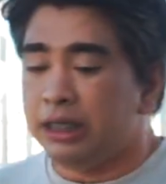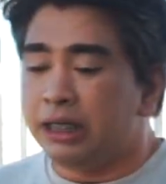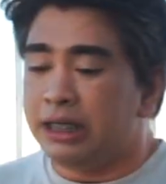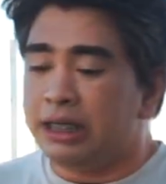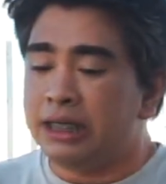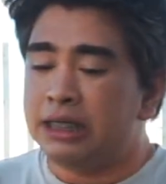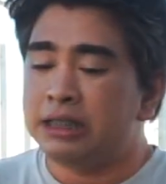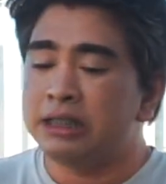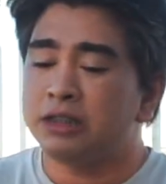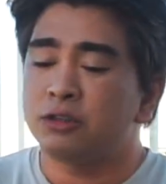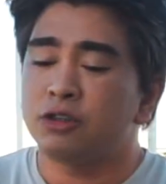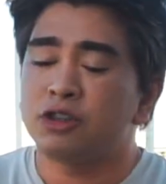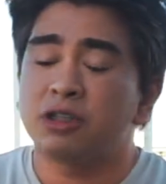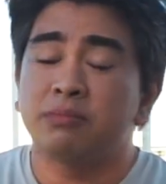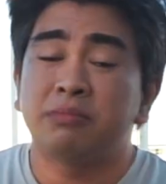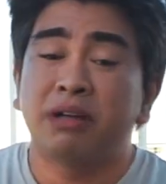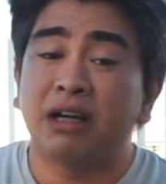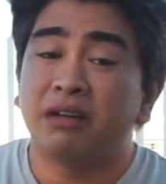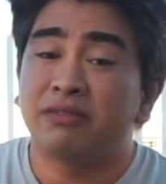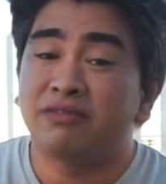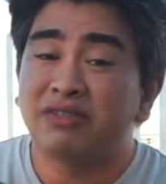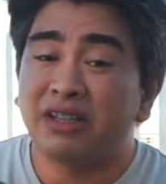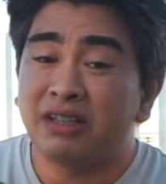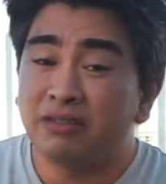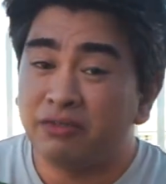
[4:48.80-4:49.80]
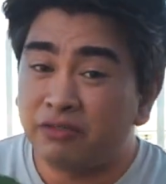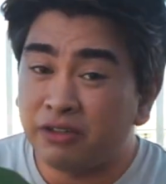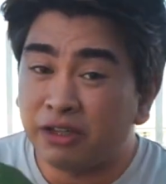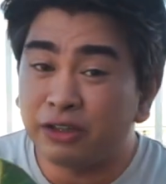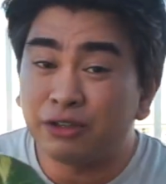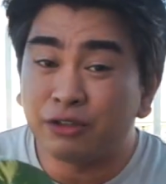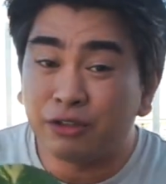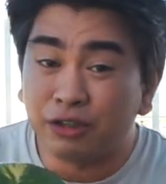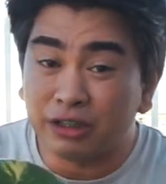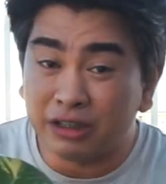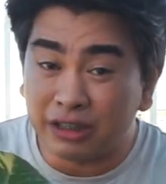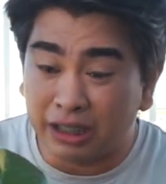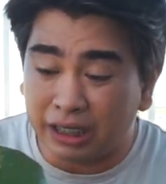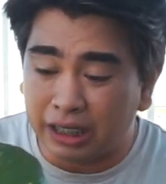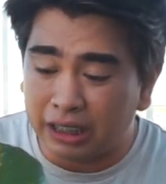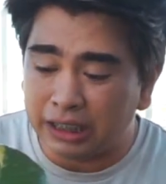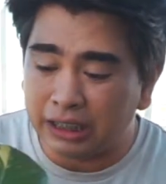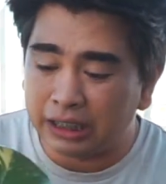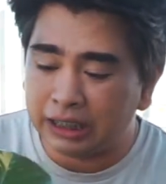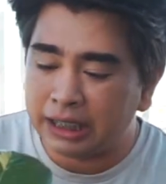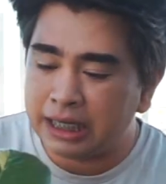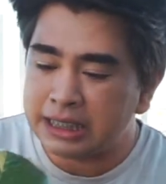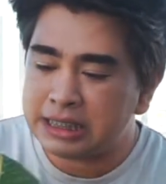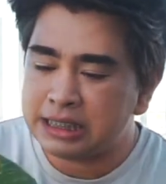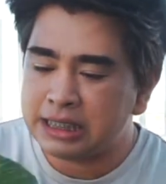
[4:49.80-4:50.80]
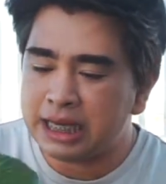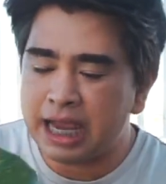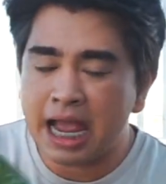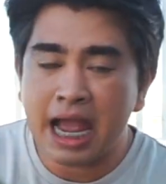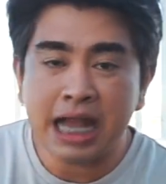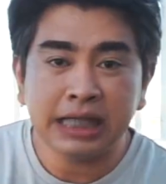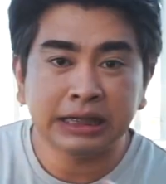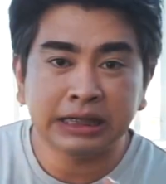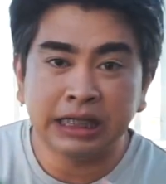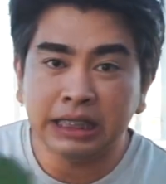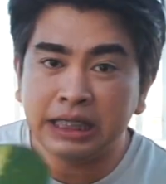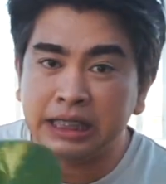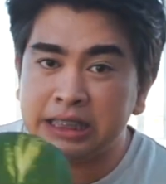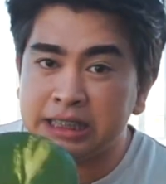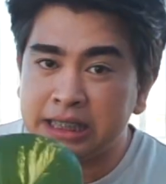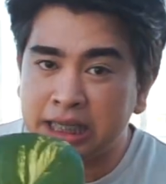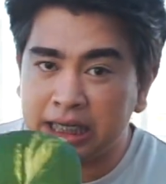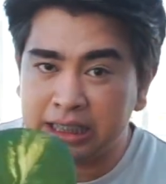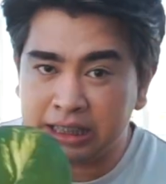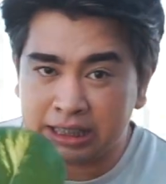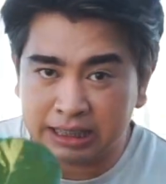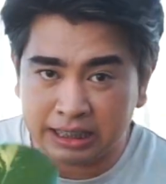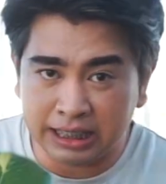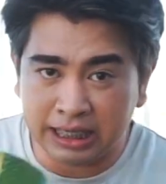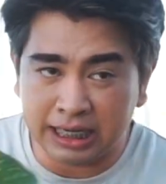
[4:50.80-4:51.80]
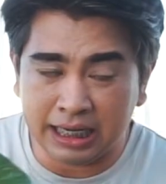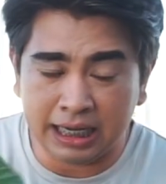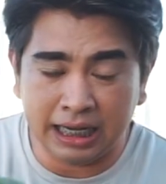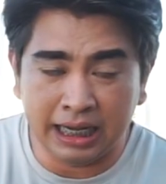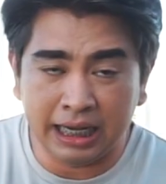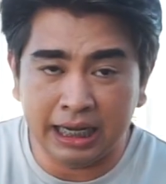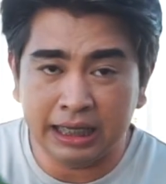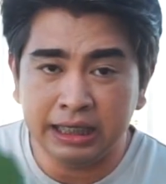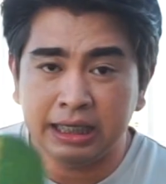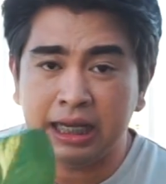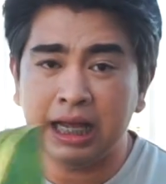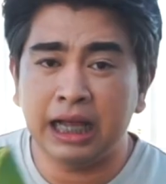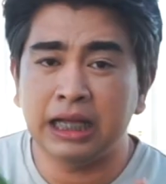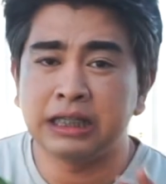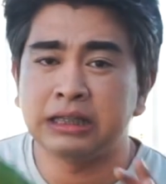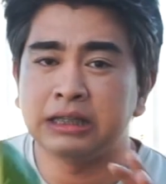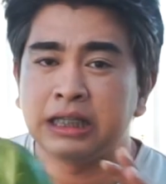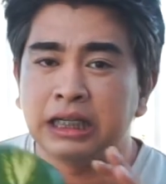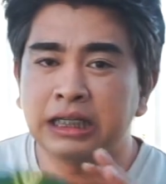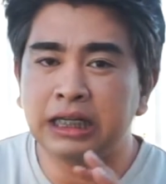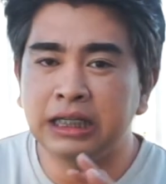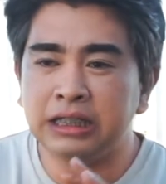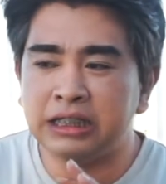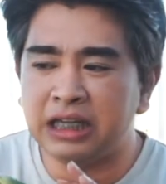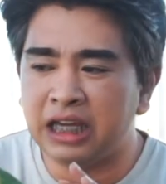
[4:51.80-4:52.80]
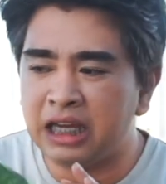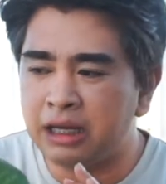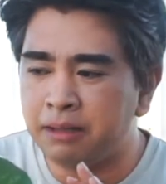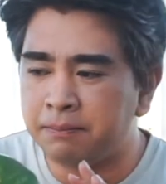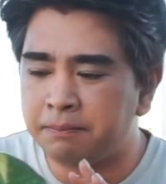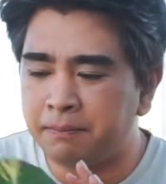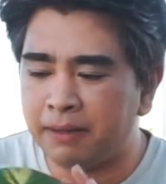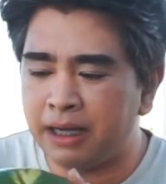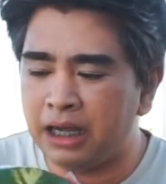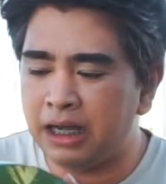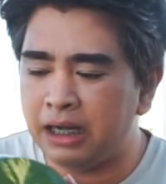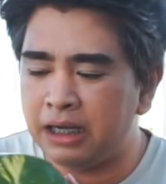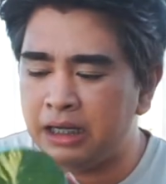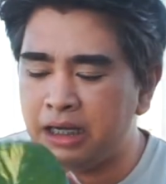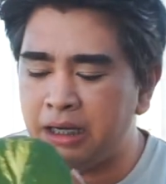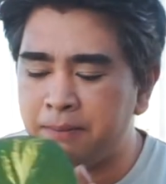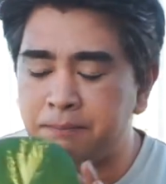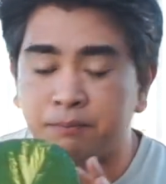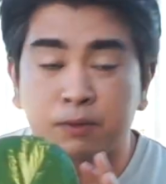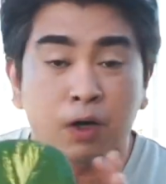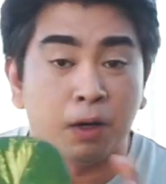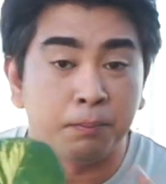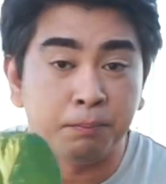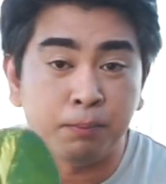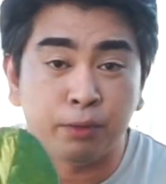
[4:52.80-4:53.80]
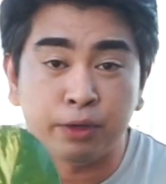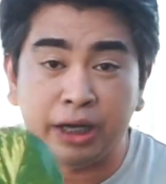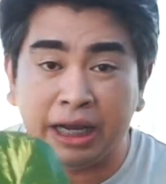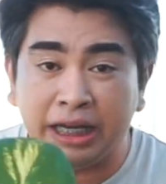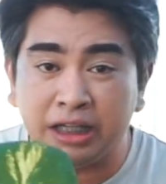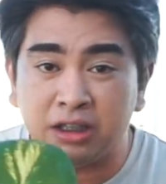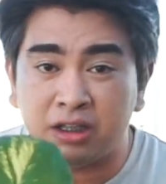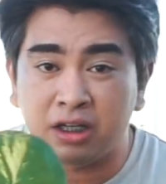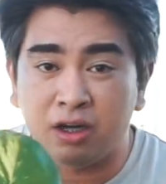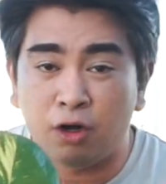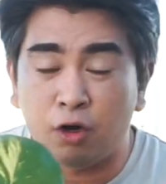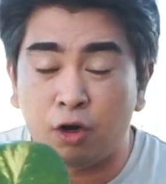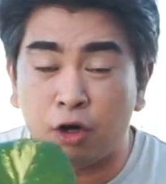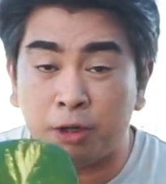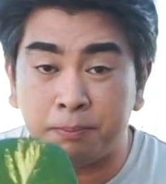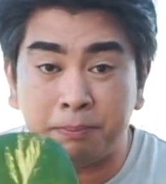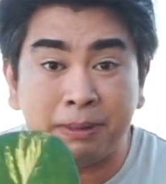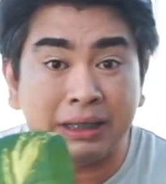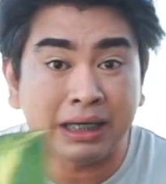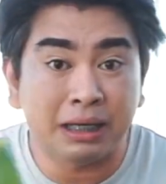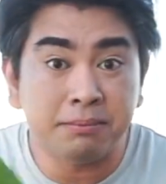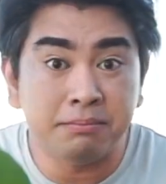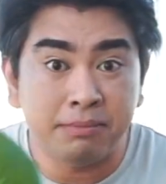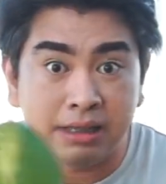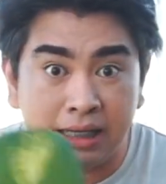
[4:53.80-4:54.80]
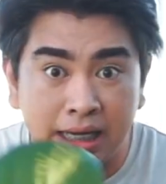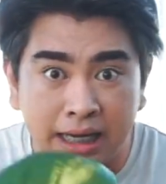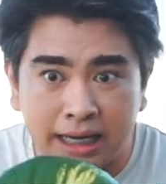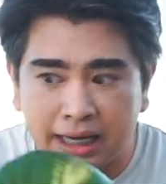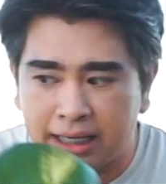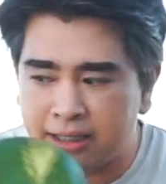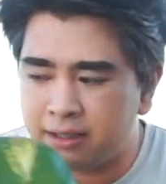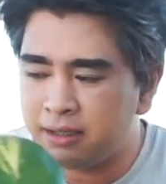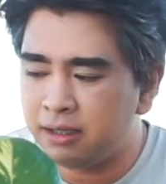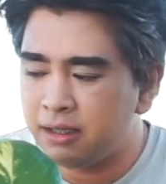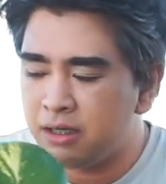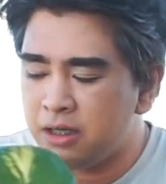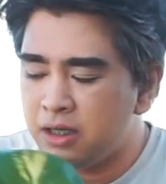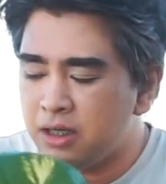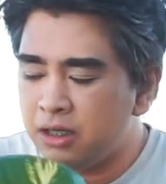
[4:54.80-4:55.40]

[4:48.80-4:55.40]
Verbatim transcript: isa to sa mga favorite ko din kasi ang dali niyang alagaan, ang dali niyang i-propagate or paramihin.